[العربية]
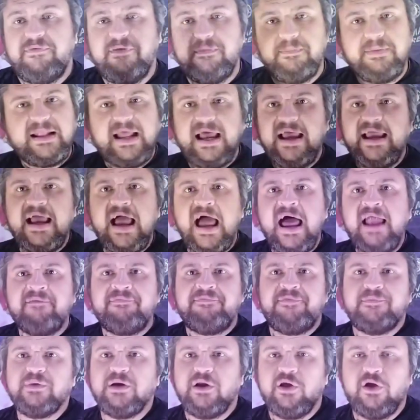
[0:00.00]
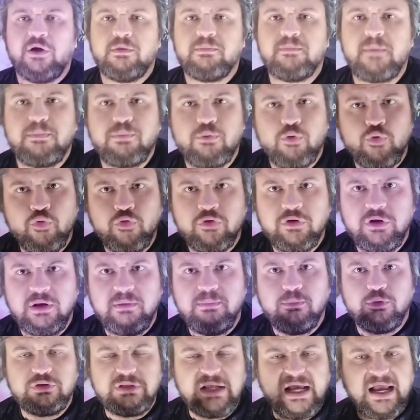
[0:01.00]
في البداية ألف مليار مبروك
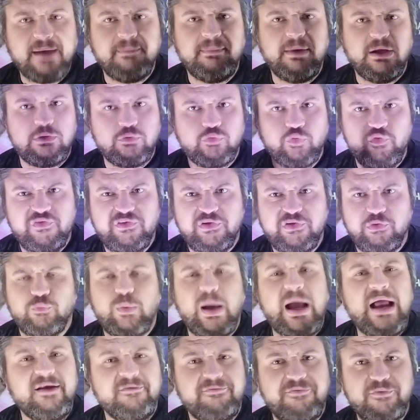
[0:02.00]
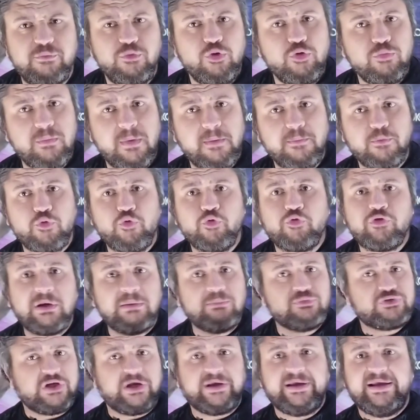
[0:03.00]
للمنتخب التونسي وألف مليون مبروك
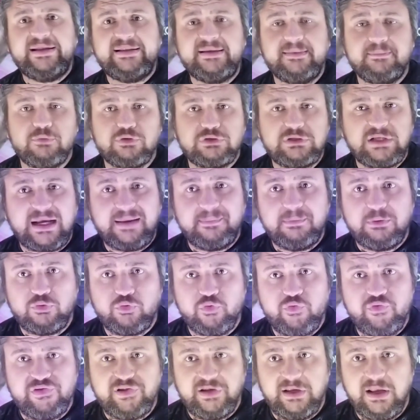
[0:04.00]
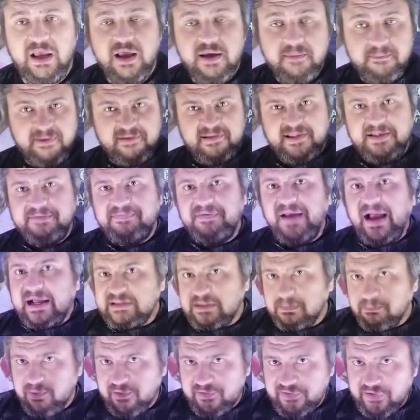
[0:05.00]
لمشجعين المنتخب التونسي بس في
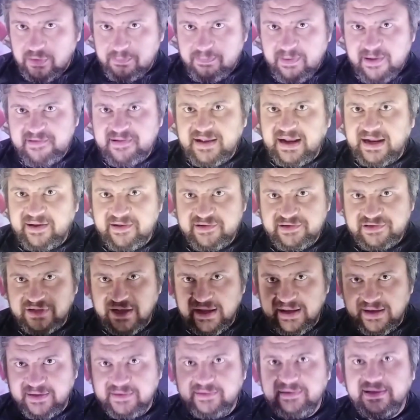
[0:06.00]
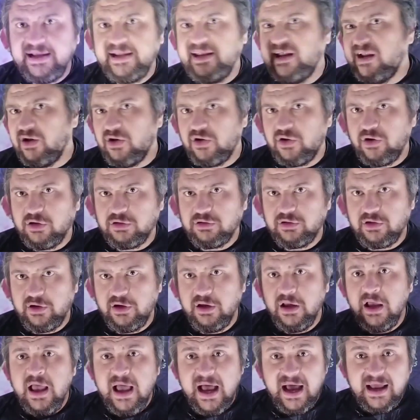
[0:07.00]
عطب بسيط بس على السيد جلال
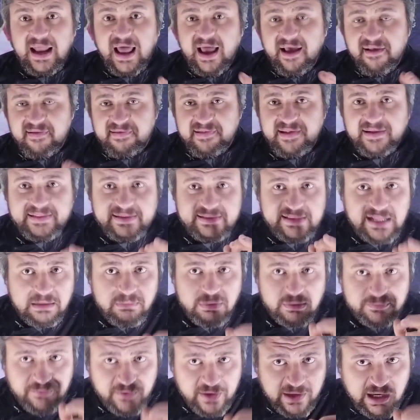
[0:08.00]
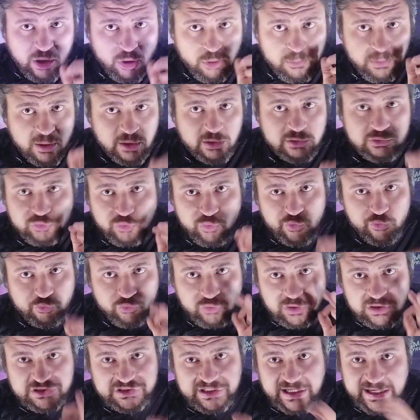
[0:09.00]
القدري أنا حسيت إن أنا بتفرج على مباراة
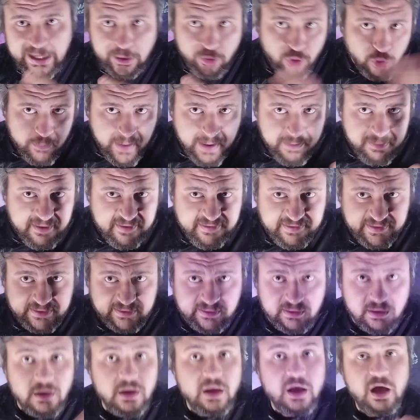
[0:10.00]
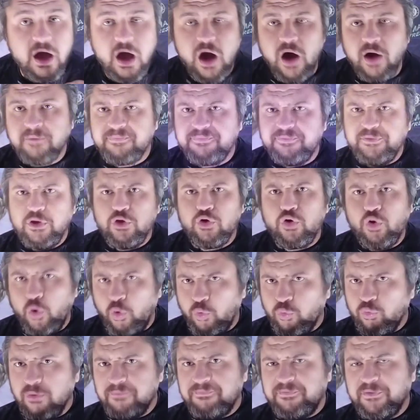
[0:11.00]
تونس ونيجيريا كوبي بيست اه في
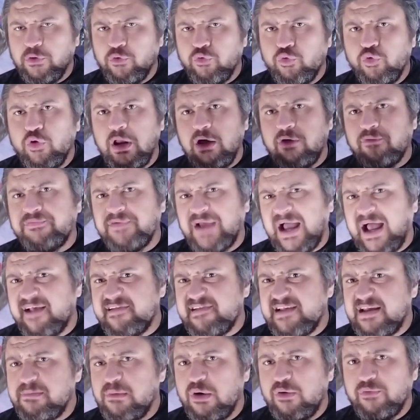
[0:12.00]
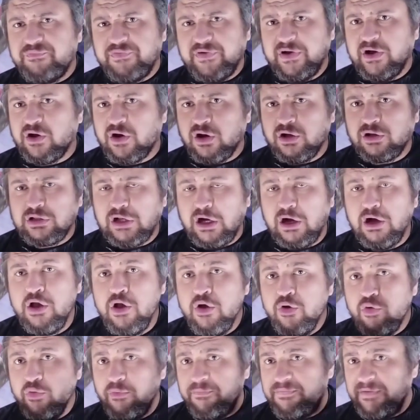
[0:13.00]
روح وفي رجوله وفي عزيمه وفي اراده
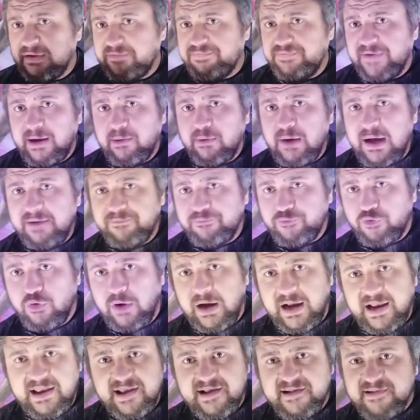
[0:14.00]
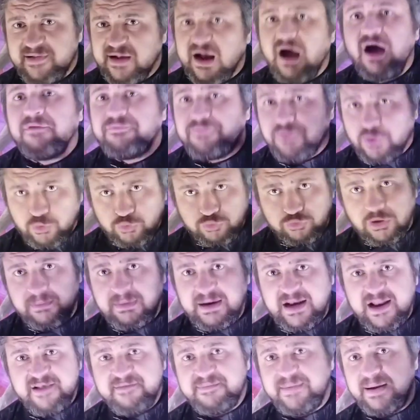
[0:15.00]
وفي دفاع واقف كويس اه في خطوره
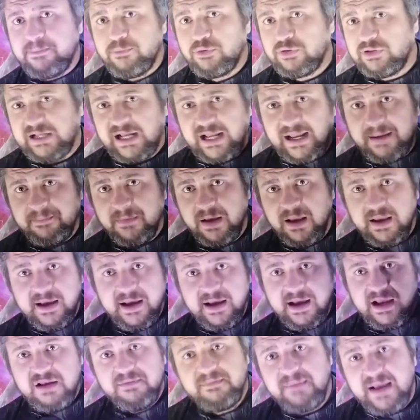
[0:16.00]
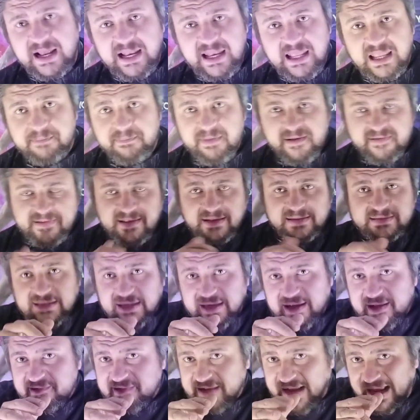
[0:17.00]
بالنسبه للمنتخب المالي بس انت
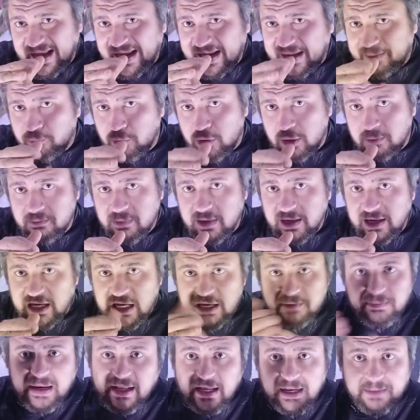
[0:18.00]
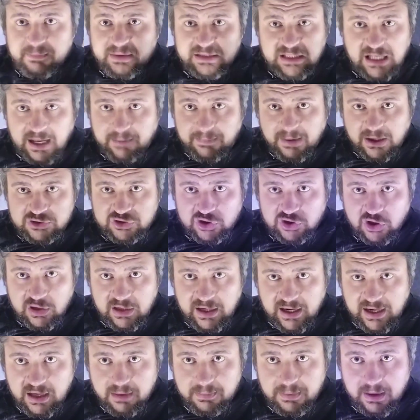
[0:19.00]
ناسي حاجه مهمه ان مالي كان بتلعب 10
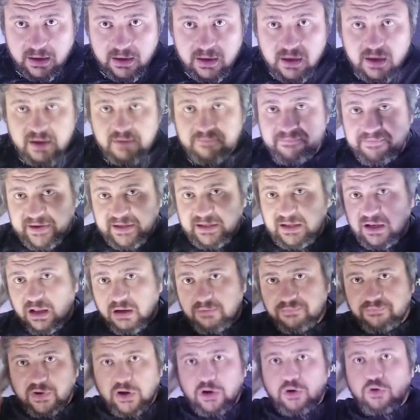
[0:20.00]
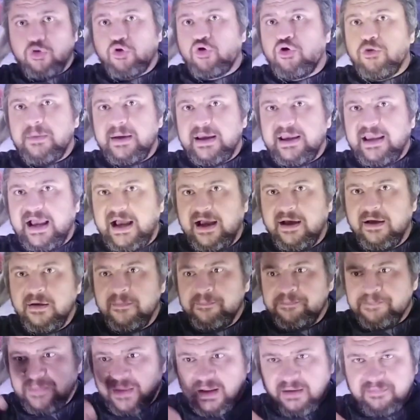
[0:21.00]
لعيبه فين الافكار الهجوميه
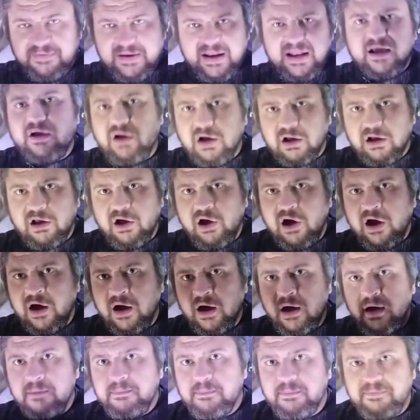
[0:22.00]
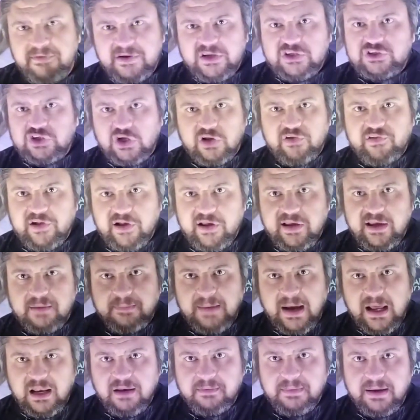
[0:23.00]
فين الجراءه فين الشخصيه يا
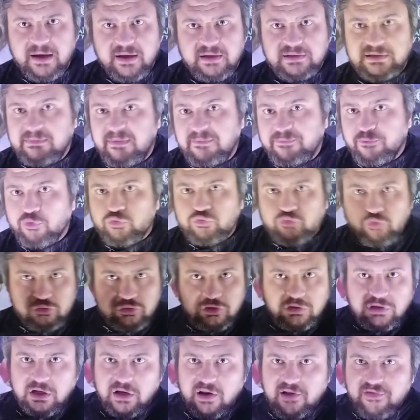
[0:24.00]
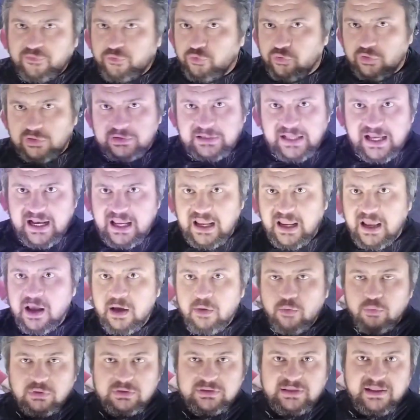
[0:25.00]
معلم يعني انت المفروض كنت خلصت الشوط الثاني
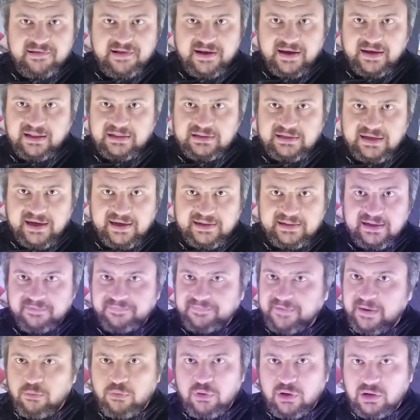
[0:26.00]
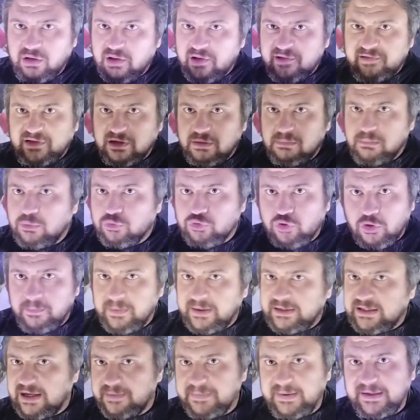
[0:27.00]
وانت سجلت هدف او خلصت الموضوع
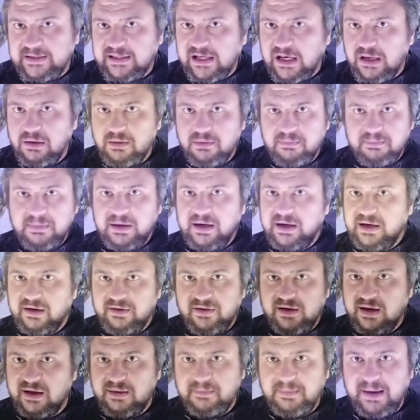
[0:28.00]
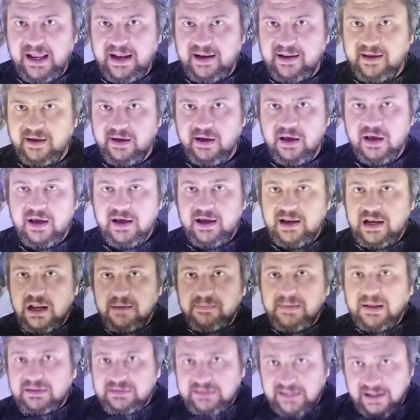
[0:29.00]
بدري بدري من مالي
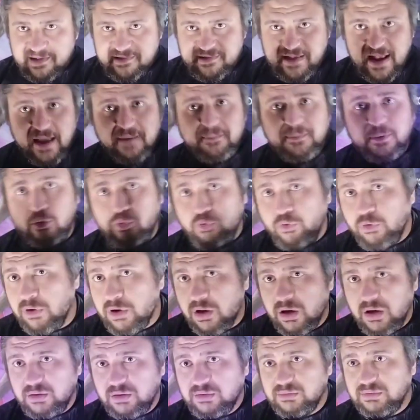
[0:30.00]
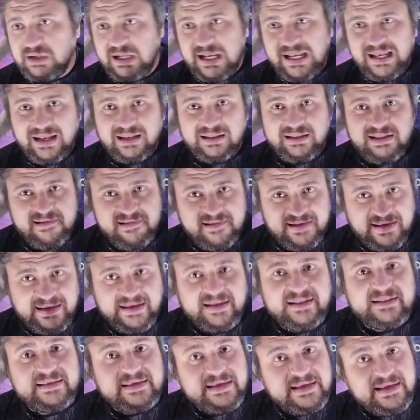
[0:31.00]
انما انت سايب الكوره ال
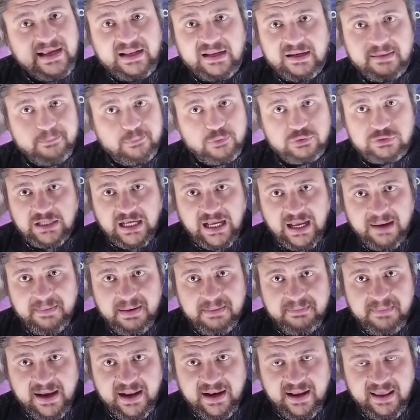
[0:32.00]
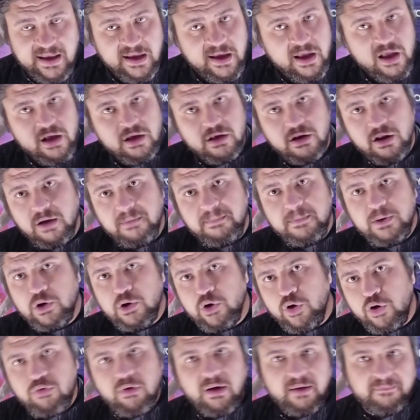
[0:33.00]
90 دقيقه للمنتخب المالي رغم
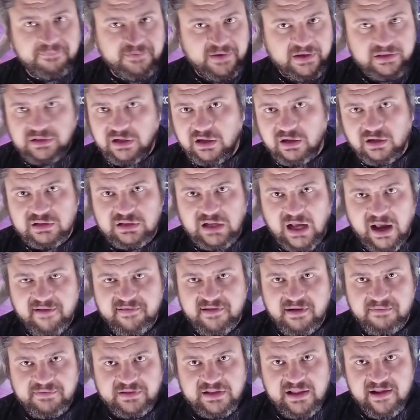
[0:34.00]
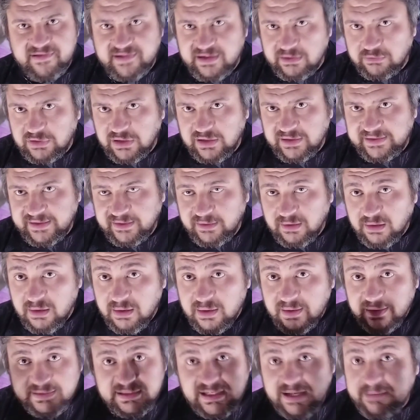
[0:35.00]
ان هو في طرد حصل في الدقيقه 36
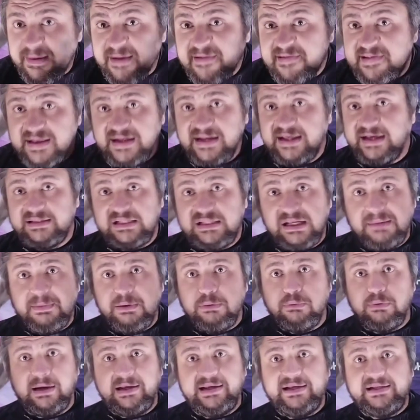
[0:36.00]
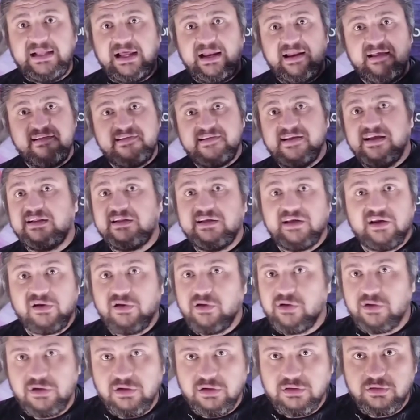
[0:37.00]
دي بس العتاب الوحيد على السيد جلال
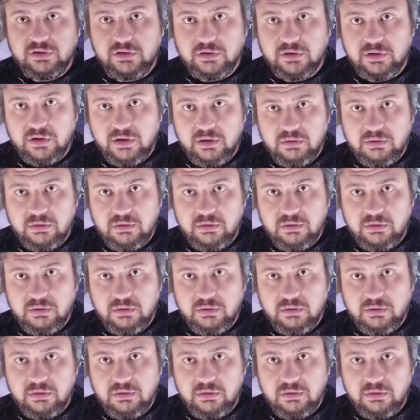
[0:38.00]
القدر